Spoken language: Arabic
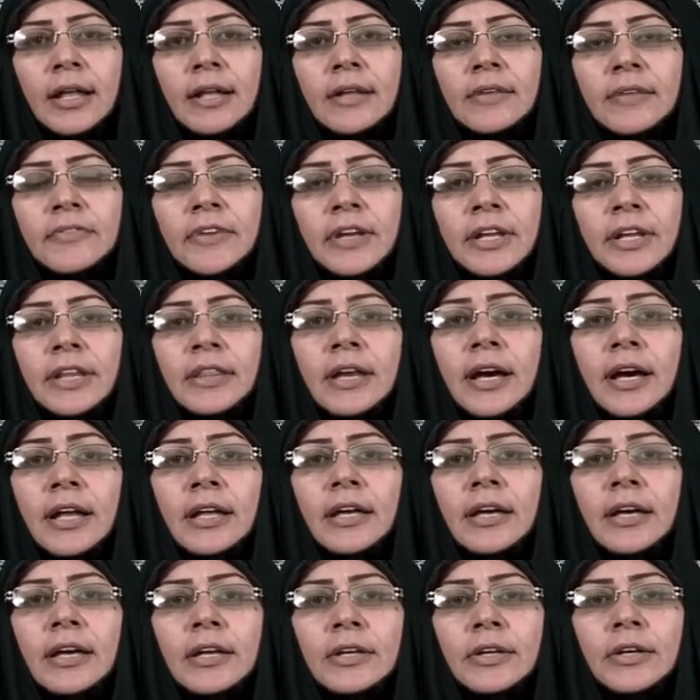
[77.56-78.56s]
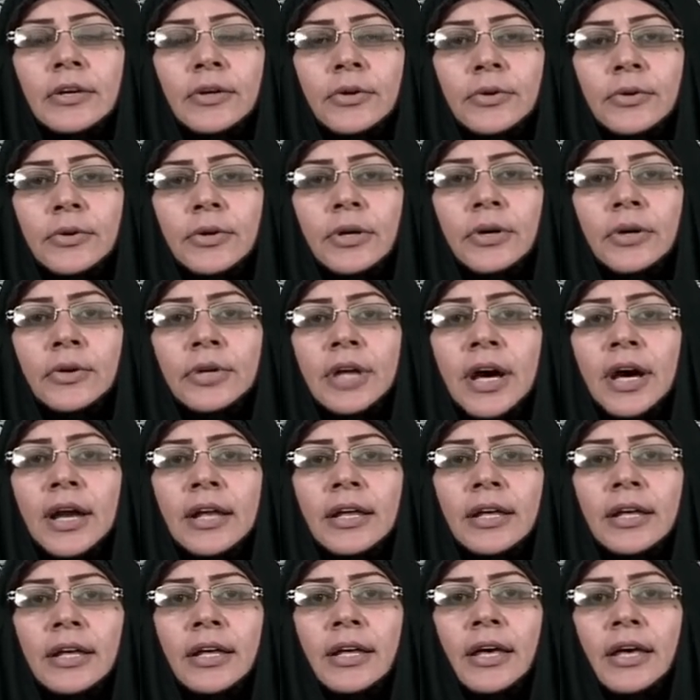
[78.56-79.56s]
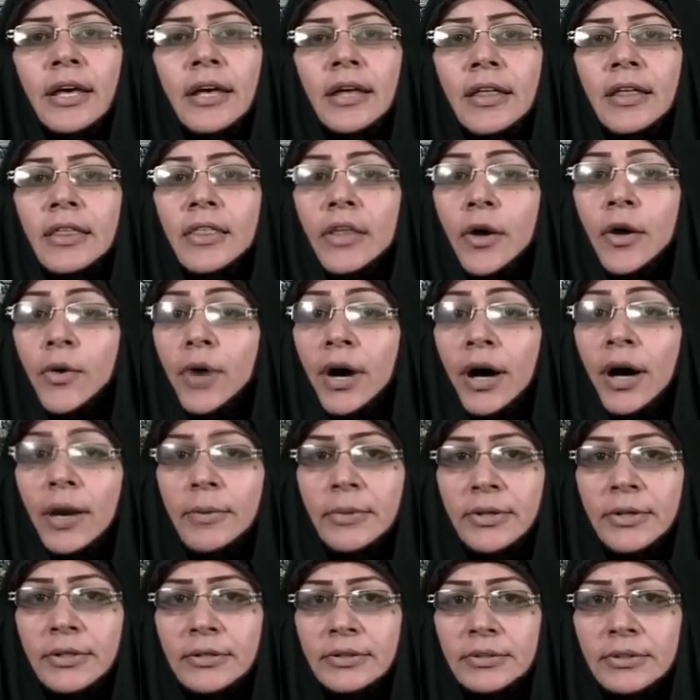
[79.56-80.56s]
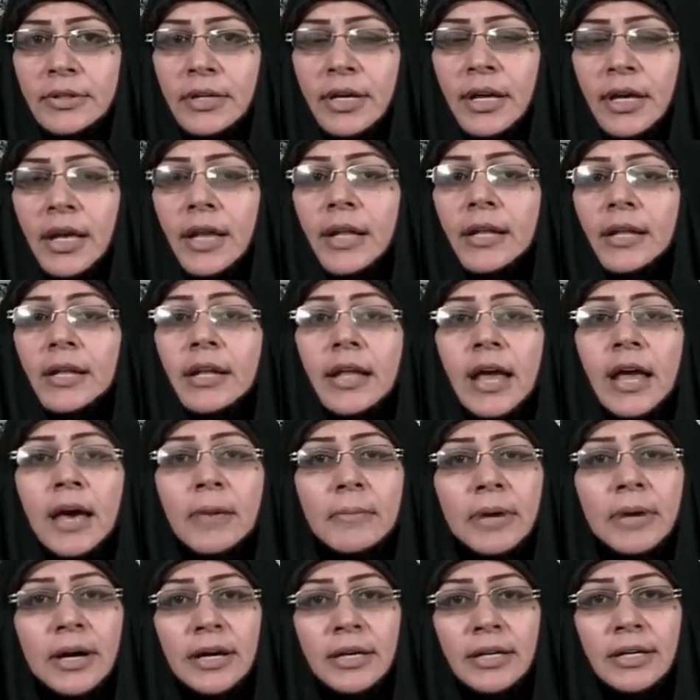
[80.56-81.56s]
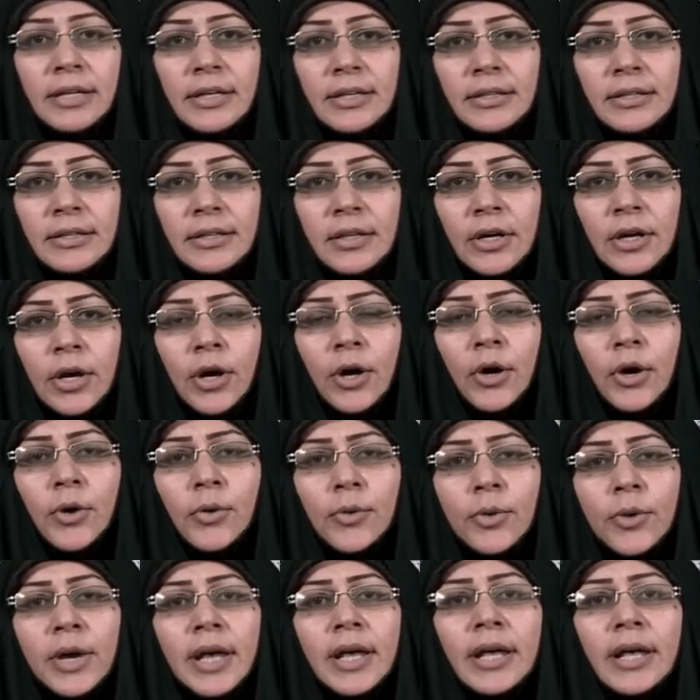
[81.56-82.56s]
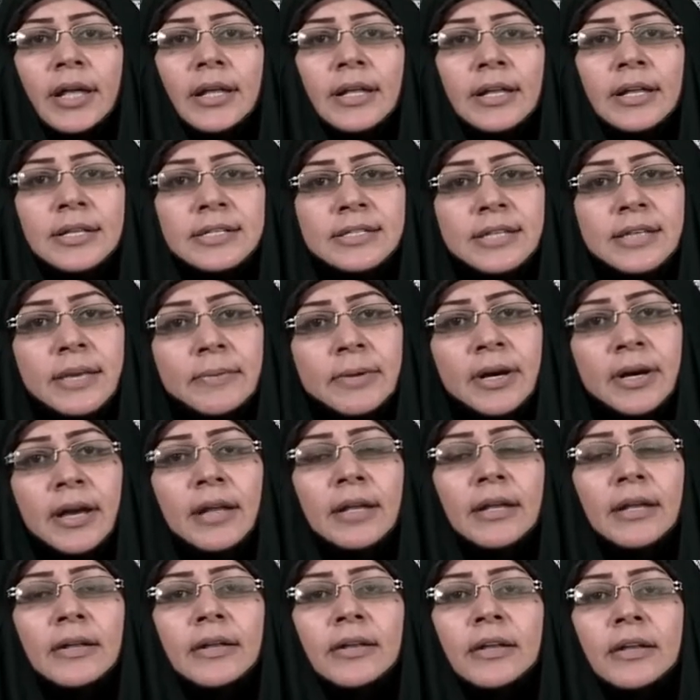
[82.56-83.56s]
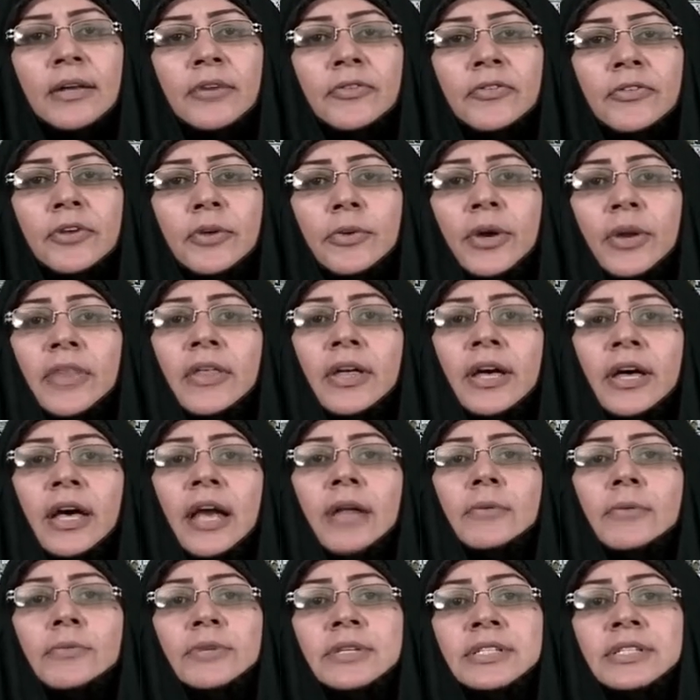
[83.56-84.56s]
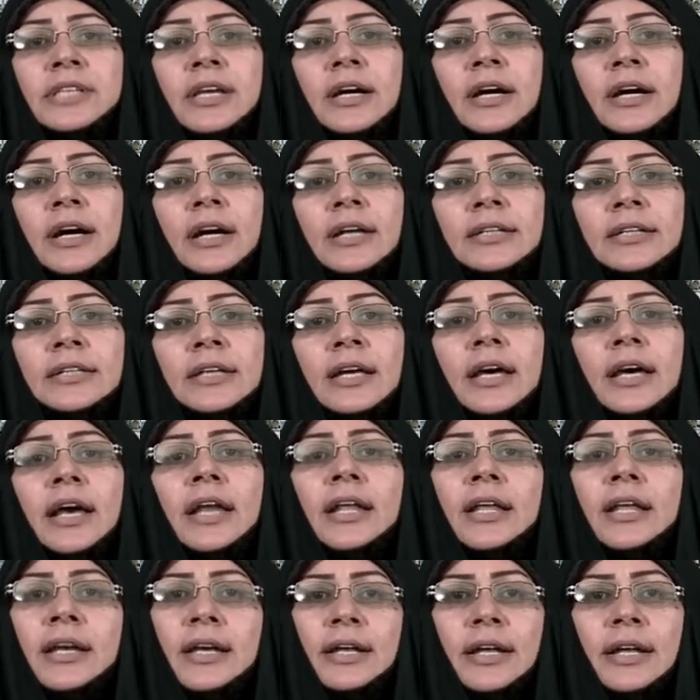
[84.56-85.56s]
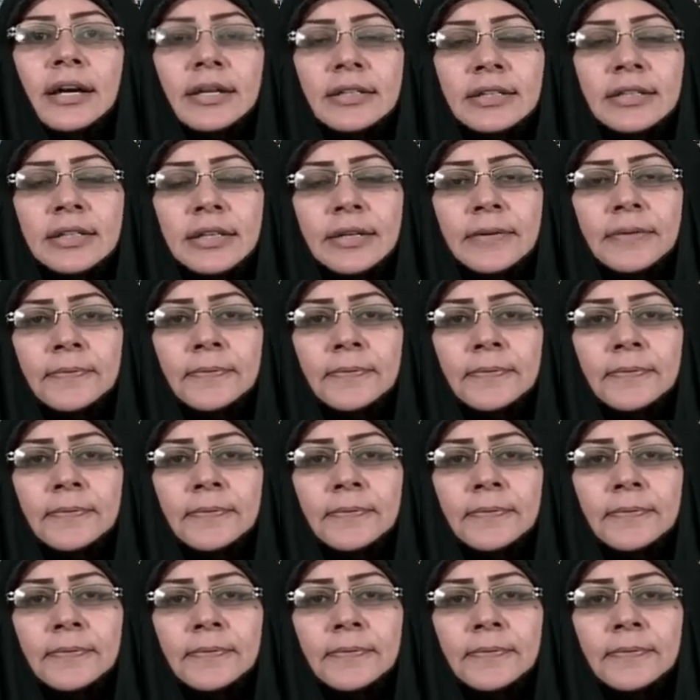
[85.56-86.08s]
فلذلك انه هنالك ضوابط للاماكن وللزمان اللي في وضع الملصقات الاعلانيه.